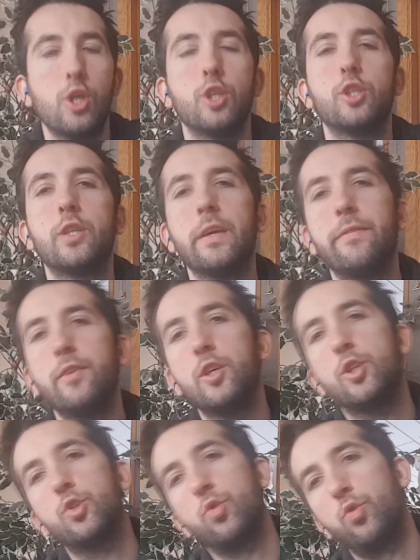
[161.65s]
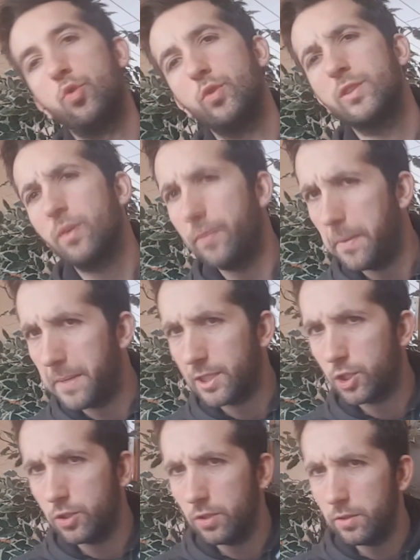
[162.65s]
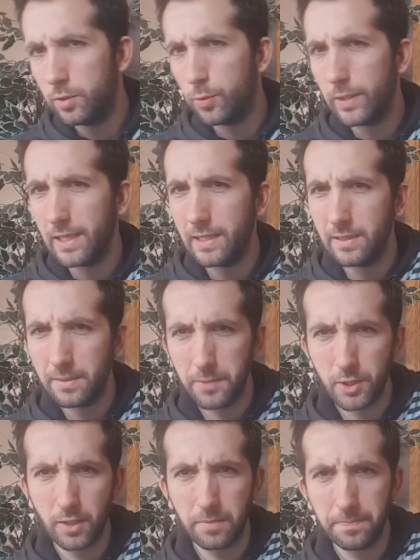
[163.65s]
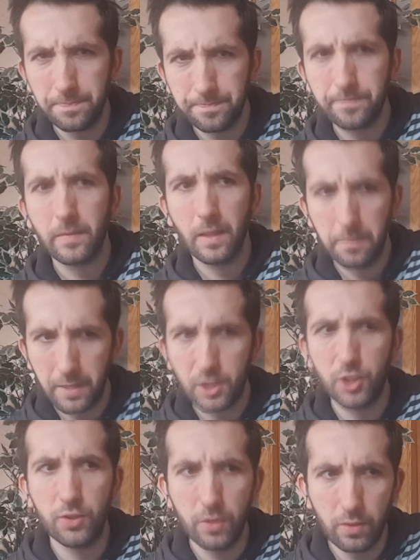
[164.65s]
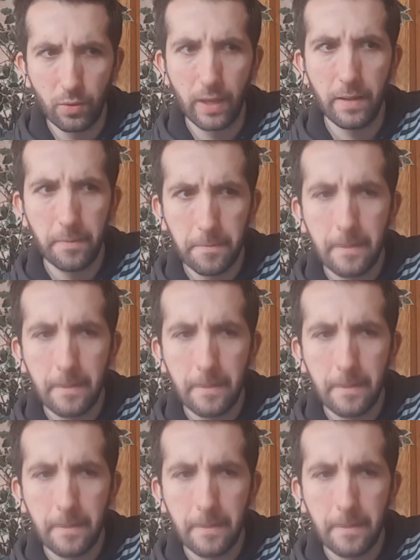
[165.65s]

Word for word: Séville, ils, sont, ils ont fait match nul ce week-end, il me semble. Match nul, ouais.